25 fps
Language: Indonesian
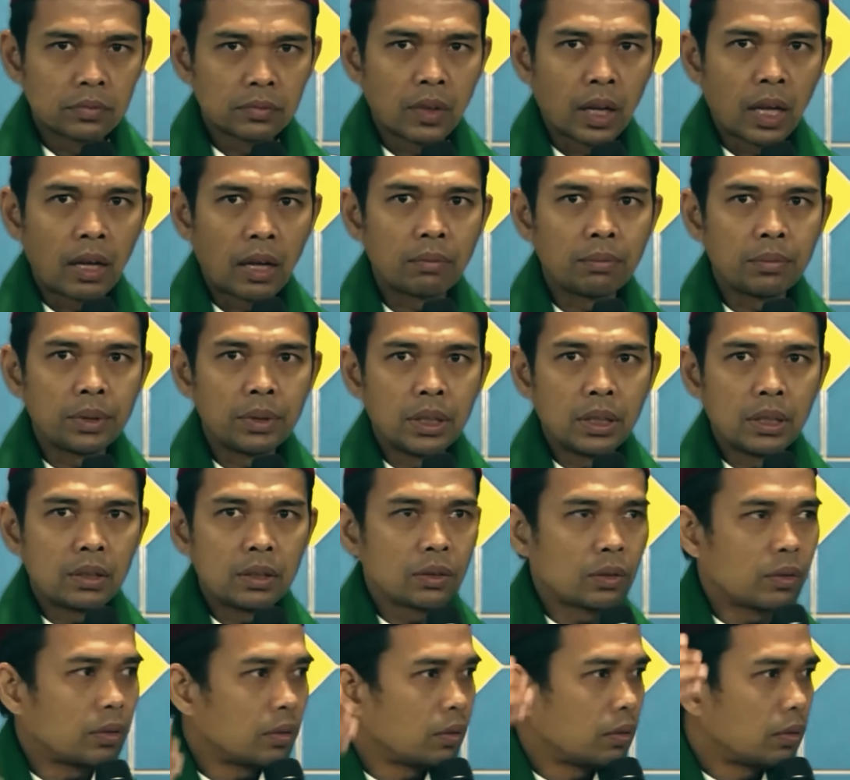Nabi
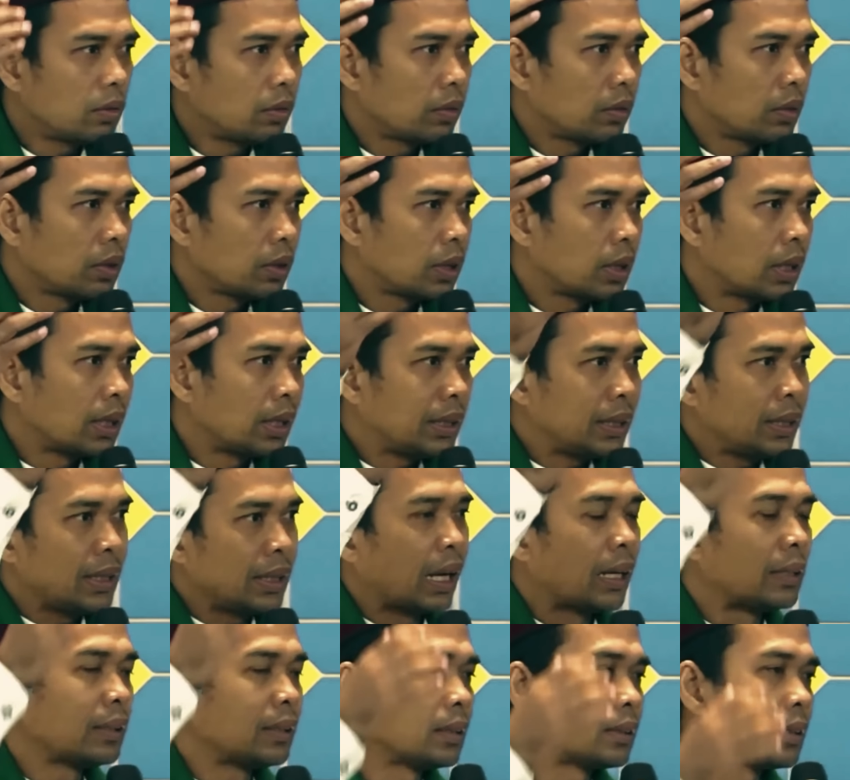itu
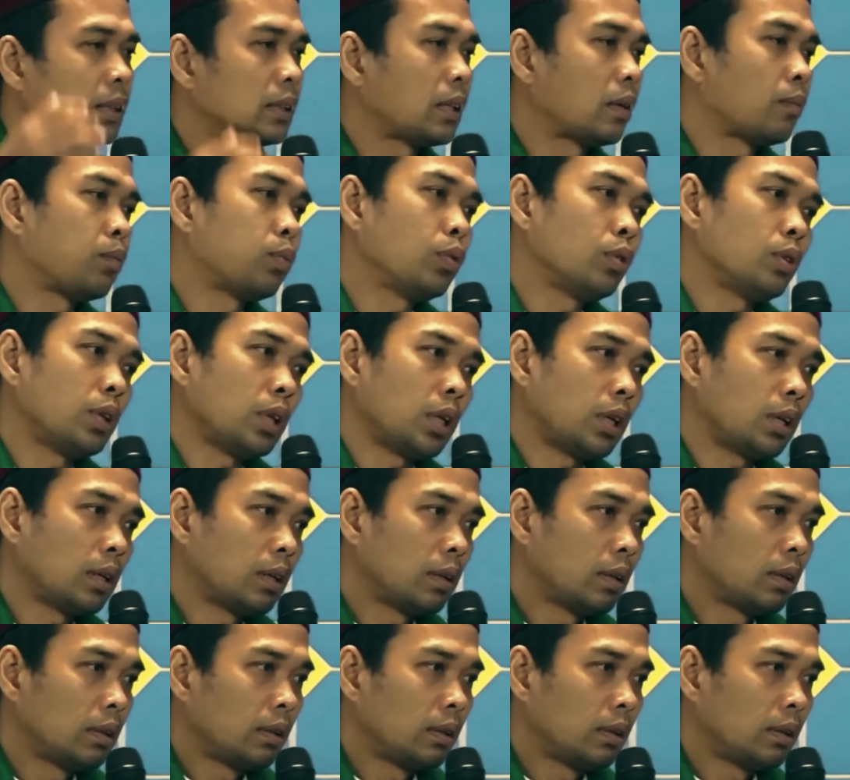ketiaknya saja putih.